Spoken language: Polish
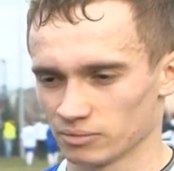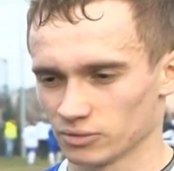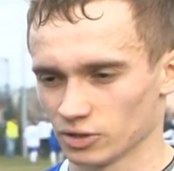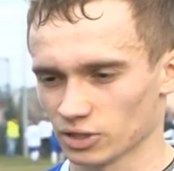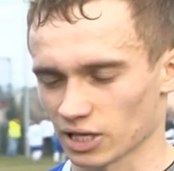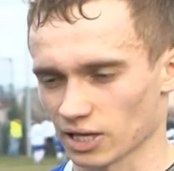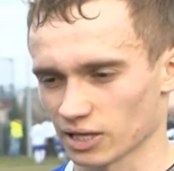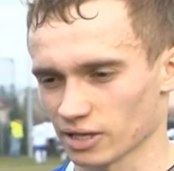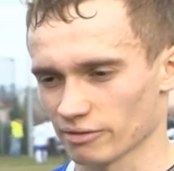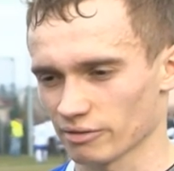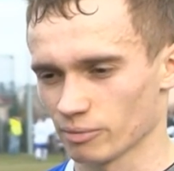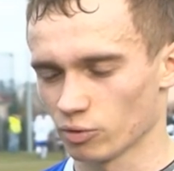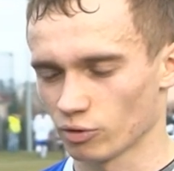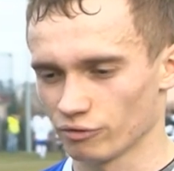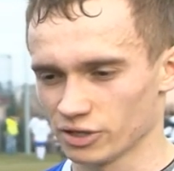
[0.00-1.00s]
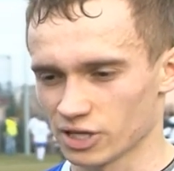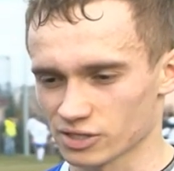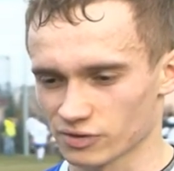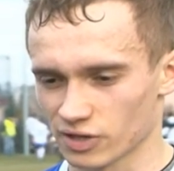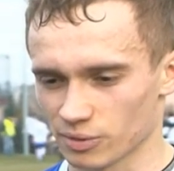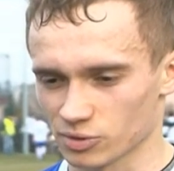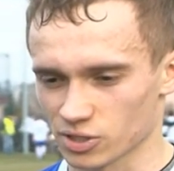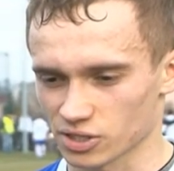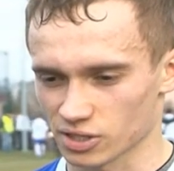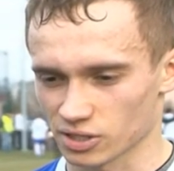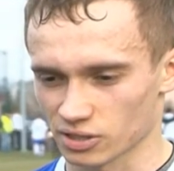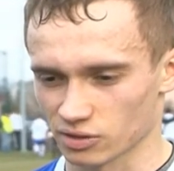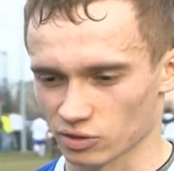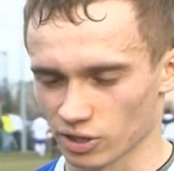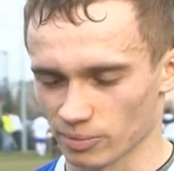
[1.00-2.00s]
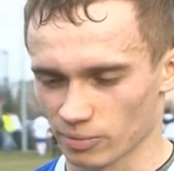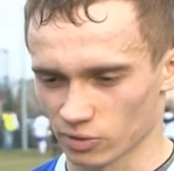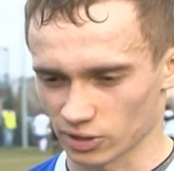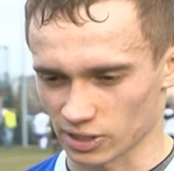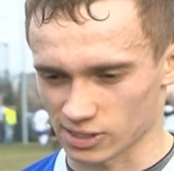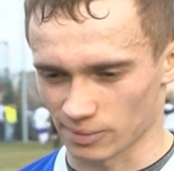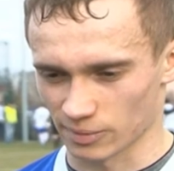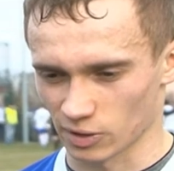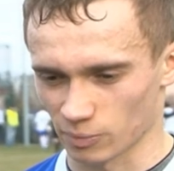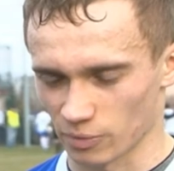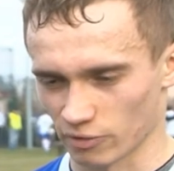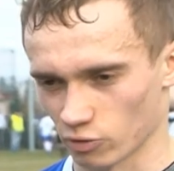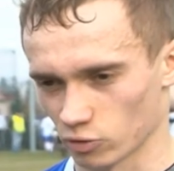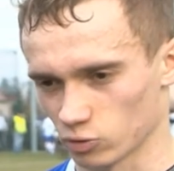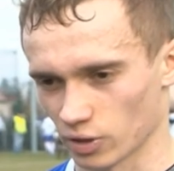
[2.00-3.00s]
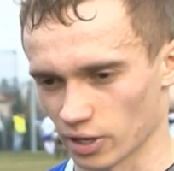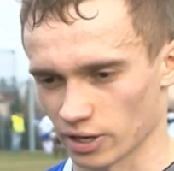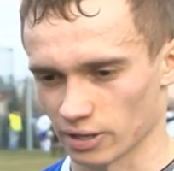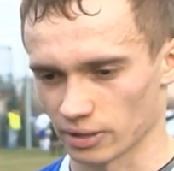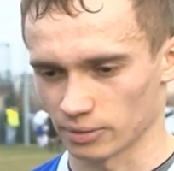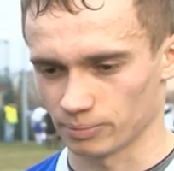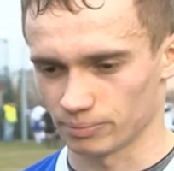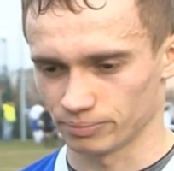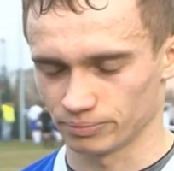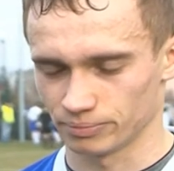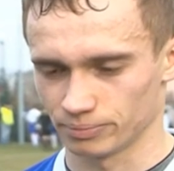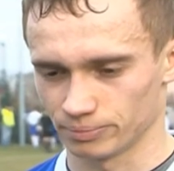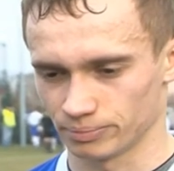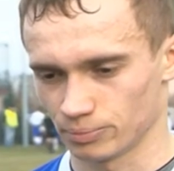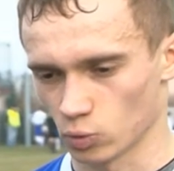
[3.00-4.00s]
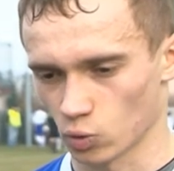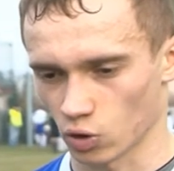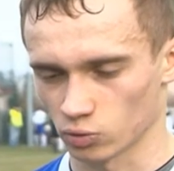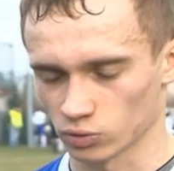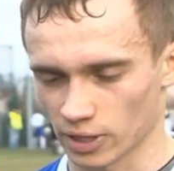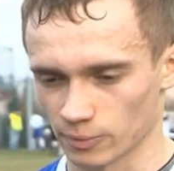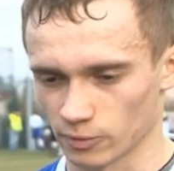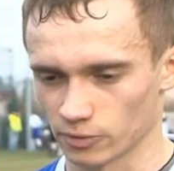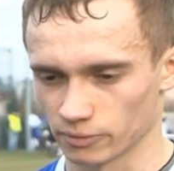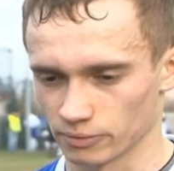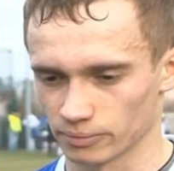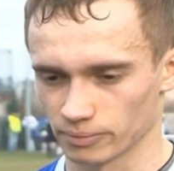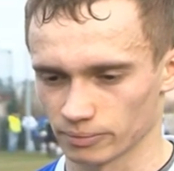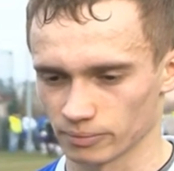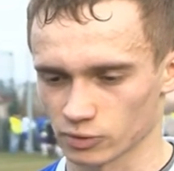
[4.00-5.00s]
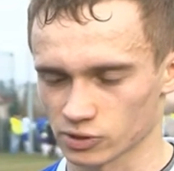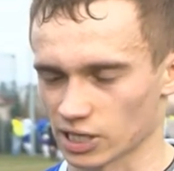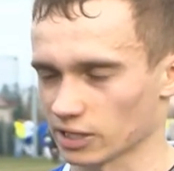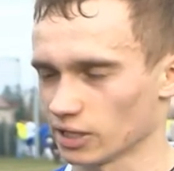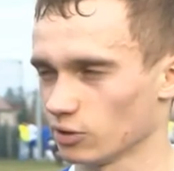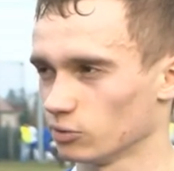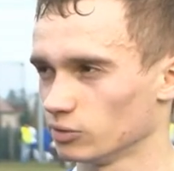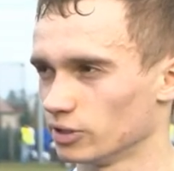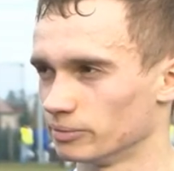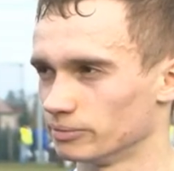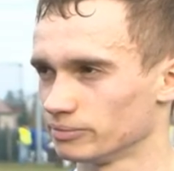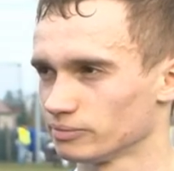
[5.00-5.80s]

no i tak jak nie wiem, było widać, wydaje mi się, że to nie było to same dopiewo, które pół roku temu, ostatniej rundy.